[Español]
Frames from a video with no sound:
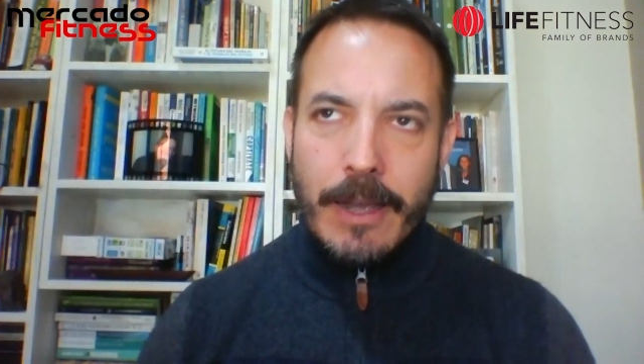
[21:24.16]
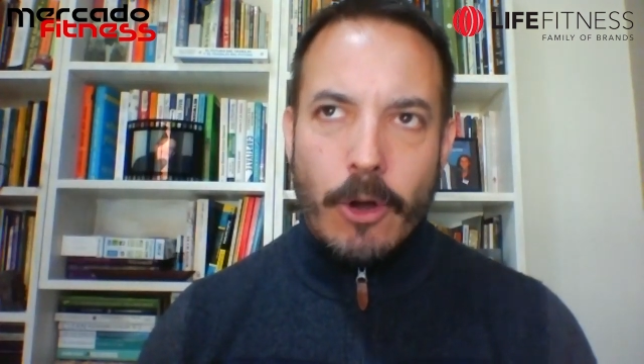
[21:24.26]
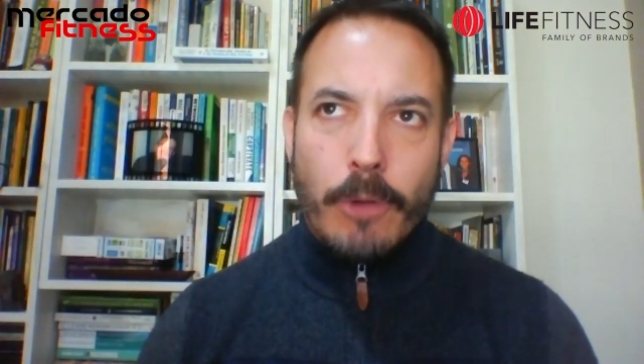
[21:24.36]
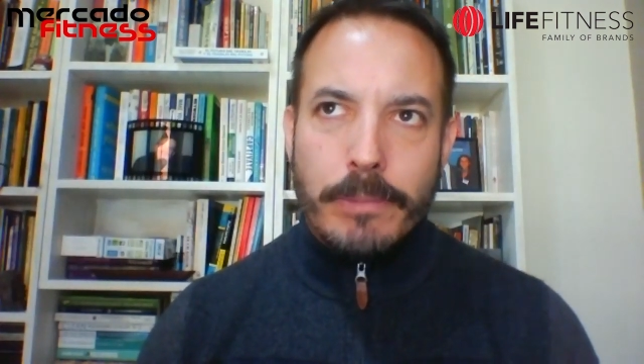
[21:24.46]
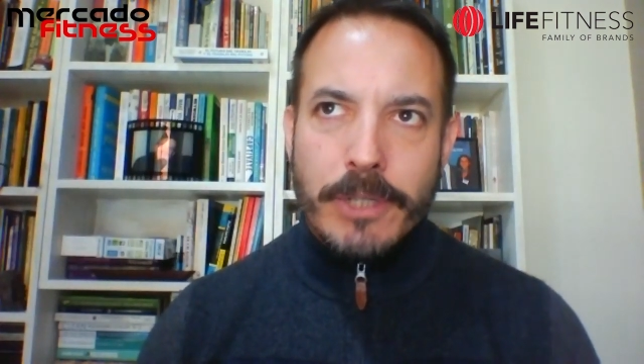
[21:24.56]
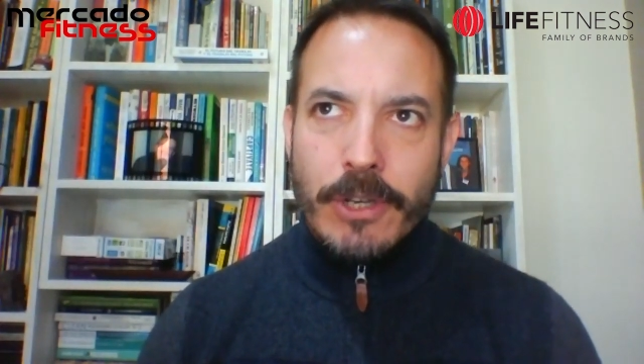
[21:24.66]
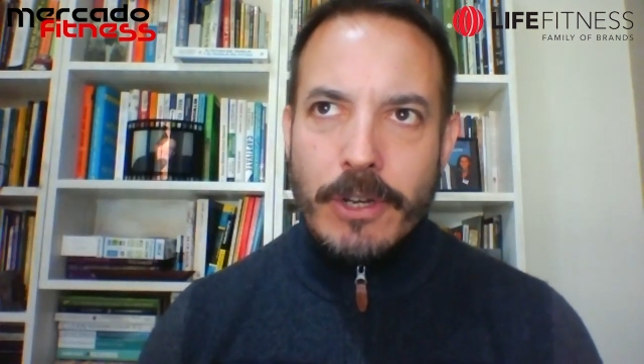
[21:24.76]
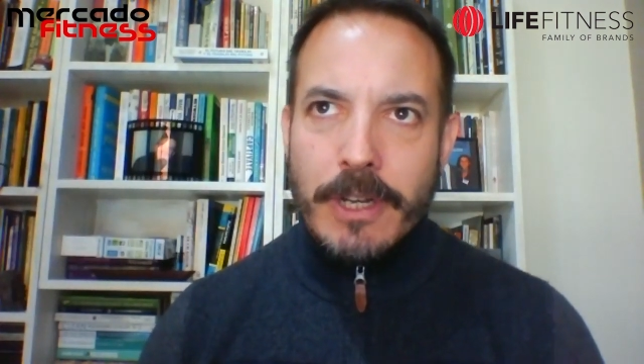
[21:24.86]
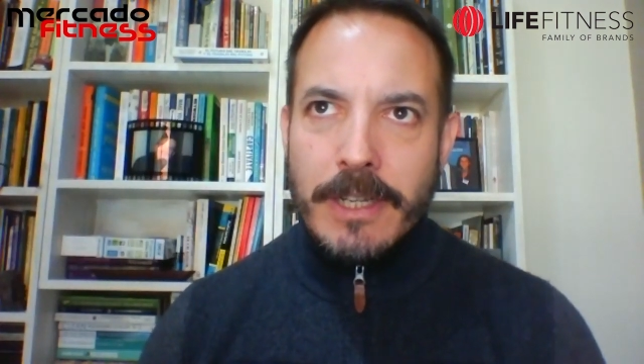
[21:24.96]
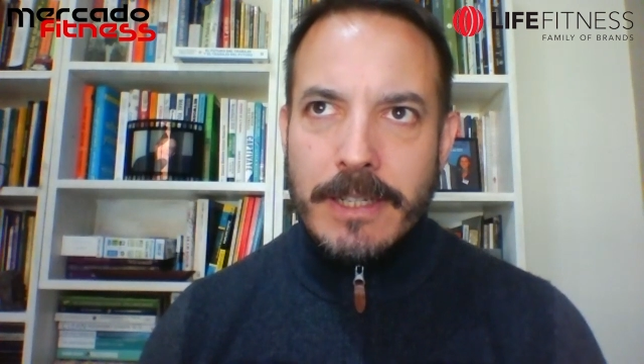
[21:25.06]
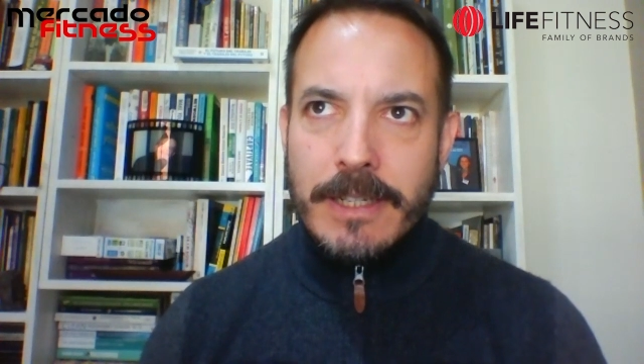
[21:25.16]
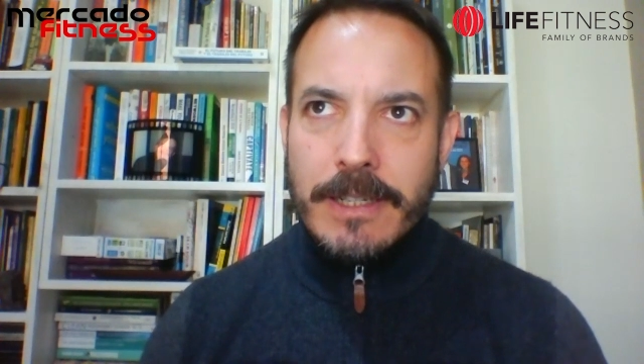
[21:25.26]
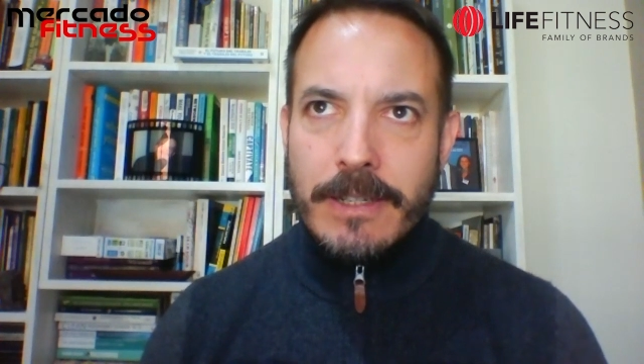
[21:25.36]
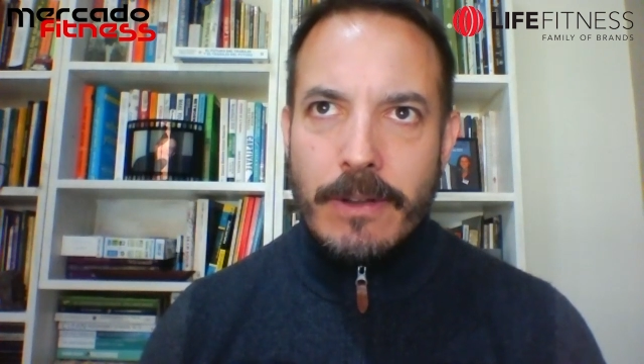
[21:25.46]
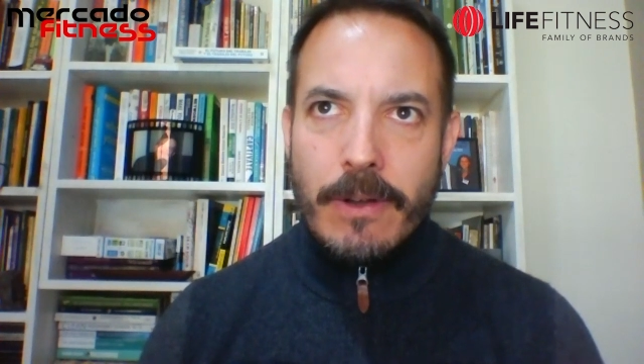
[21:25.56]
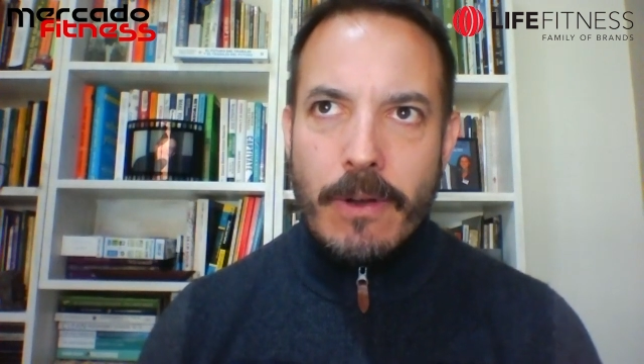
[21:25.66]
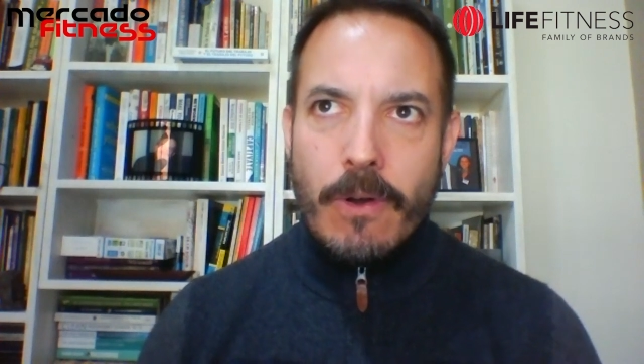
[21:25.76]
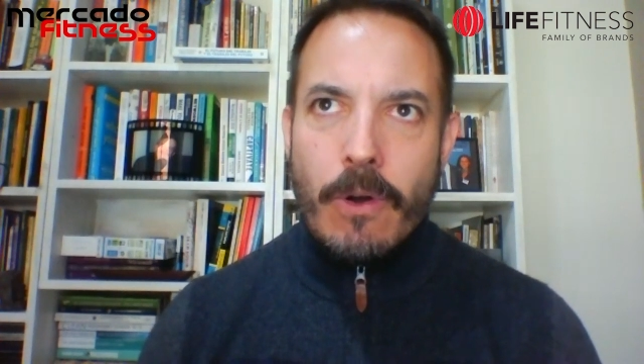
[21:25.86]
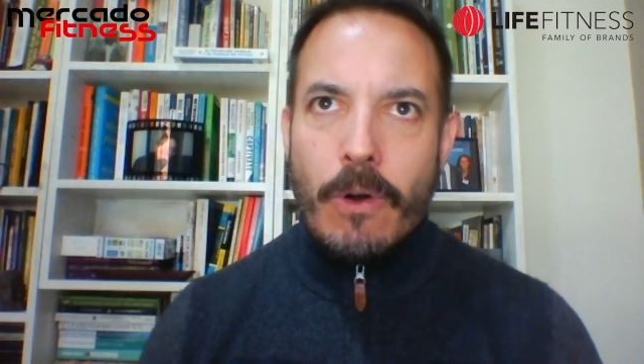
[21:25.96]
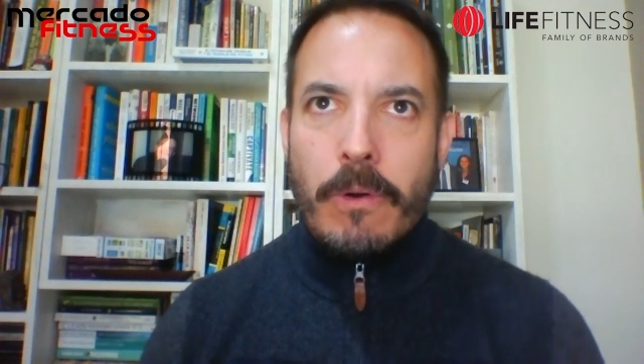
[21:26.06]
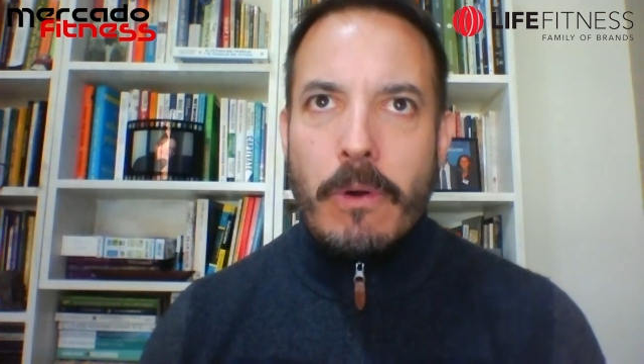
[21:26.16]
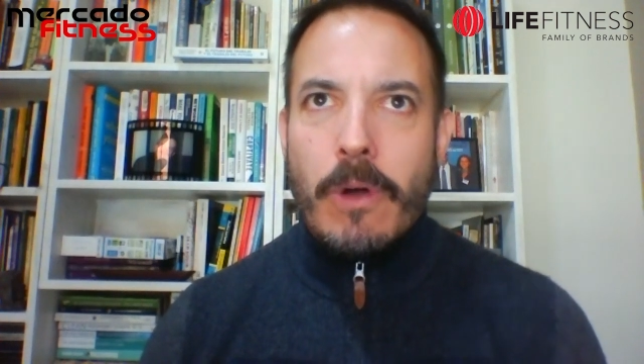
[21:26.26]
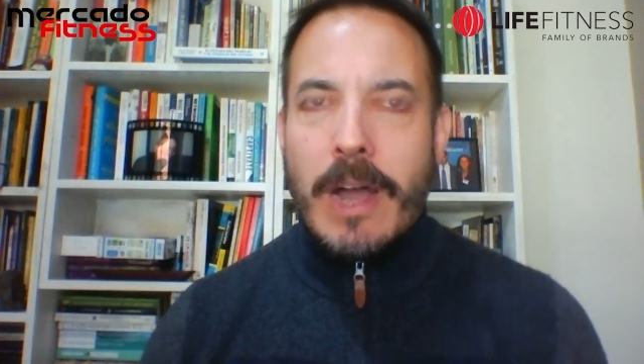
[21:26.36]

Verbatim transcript: opciones o,